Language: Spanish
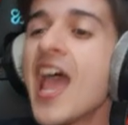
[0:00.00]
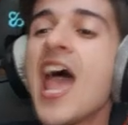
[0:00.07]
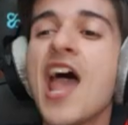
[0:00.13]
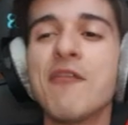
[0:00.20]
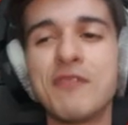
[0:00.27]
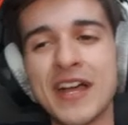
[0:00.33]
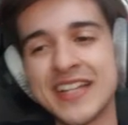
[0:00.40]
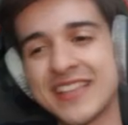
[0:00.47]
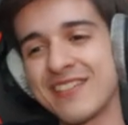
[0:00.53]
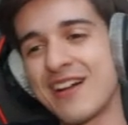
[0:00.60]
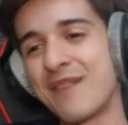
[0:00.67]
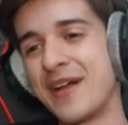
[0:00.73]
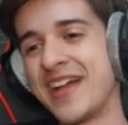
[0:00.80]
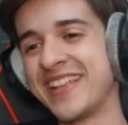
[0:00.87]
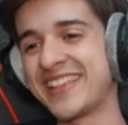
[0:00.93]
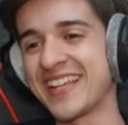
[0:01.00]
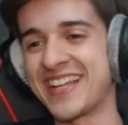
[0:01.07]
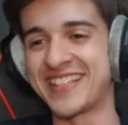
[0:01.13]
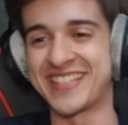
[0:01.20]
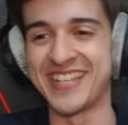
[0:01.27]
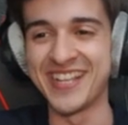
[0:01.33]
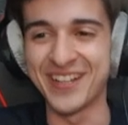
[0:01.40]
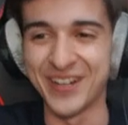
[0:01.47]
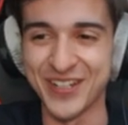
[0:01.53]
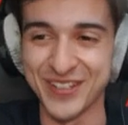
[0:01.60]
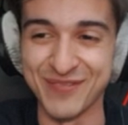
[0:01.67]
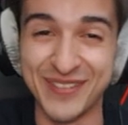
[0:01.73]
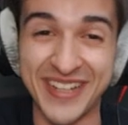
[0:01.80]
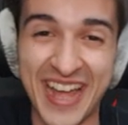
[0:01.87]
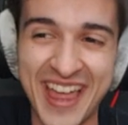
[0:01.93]
Efectivamente,
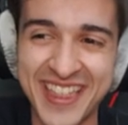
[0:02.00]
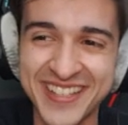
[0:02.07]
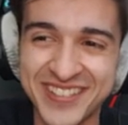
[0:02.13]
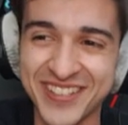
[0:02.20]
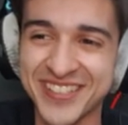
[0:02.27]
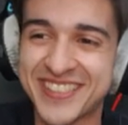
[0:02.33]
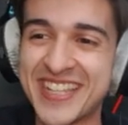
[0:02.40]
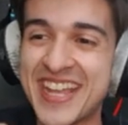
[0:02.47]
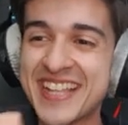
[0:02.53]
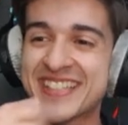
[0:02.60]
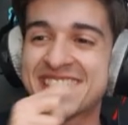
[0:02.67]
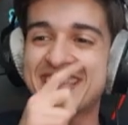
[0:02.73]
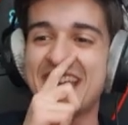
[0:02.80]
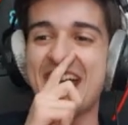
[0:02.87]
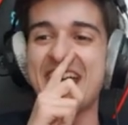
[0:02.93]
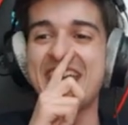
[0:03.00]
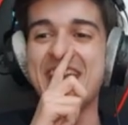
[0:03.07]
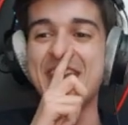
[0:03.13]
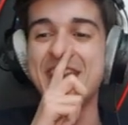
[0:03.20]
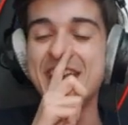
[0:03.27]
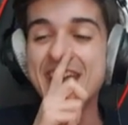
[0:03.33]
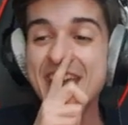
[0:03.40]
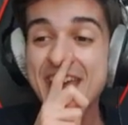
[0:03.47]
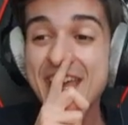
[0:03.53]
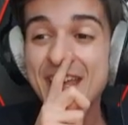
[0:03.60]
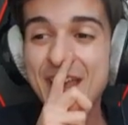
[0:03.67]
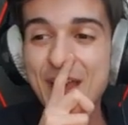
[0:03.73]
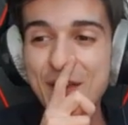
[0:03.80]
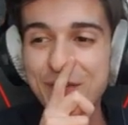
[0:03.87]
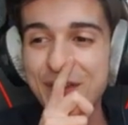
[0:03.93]
chicos, mirad esos tickets de ahí.
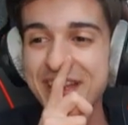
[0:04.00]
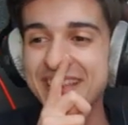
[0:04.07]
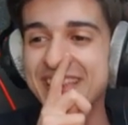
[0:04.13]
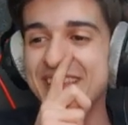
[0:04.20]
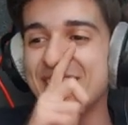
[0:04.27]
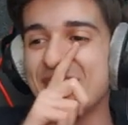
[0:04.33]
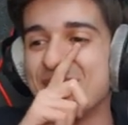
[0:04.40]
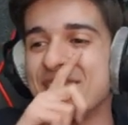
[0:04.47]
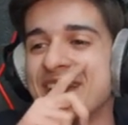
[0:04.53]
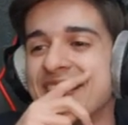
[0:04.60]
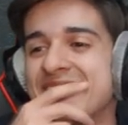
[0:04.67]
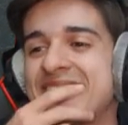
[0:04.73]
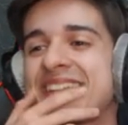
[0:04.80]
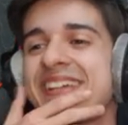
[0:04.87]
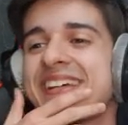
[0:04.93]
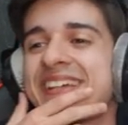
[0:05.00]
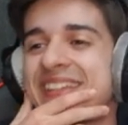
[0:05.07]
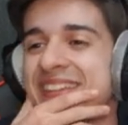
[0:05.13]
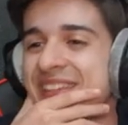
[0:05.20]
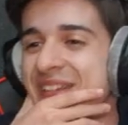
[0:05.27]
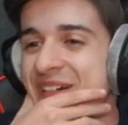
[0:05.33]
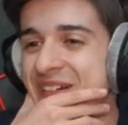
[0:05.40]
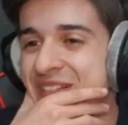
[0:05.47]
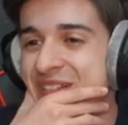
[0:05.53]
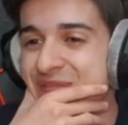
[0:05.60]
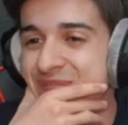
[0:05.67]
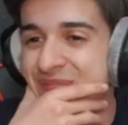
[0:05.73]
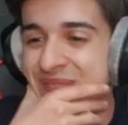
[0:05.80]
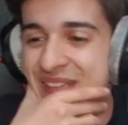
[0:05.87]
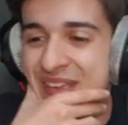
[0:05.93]
Efectivamente, Dios
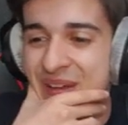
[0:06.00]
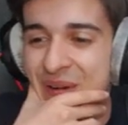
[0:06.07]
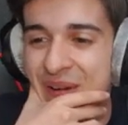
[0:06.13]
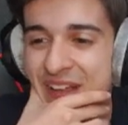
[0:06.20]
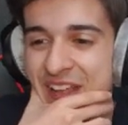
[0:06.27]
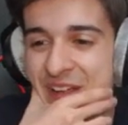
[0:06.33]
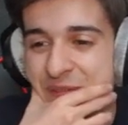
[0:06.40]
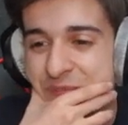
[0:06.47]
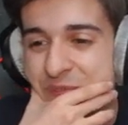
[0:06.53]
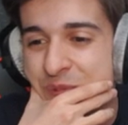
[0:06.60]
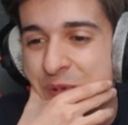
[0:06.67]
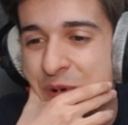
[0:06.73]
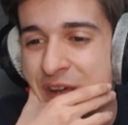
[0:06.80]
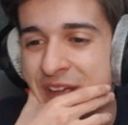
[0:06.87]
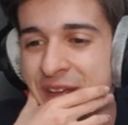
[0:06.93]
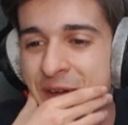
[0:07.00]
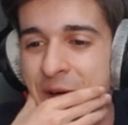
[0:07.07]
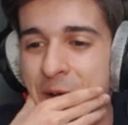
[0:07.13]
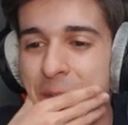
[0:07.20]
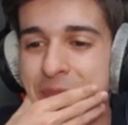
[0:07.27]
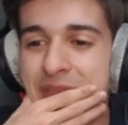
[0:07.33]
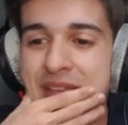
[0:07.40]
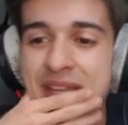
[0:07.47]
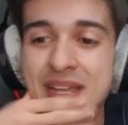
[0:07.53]
mío, qué bueno.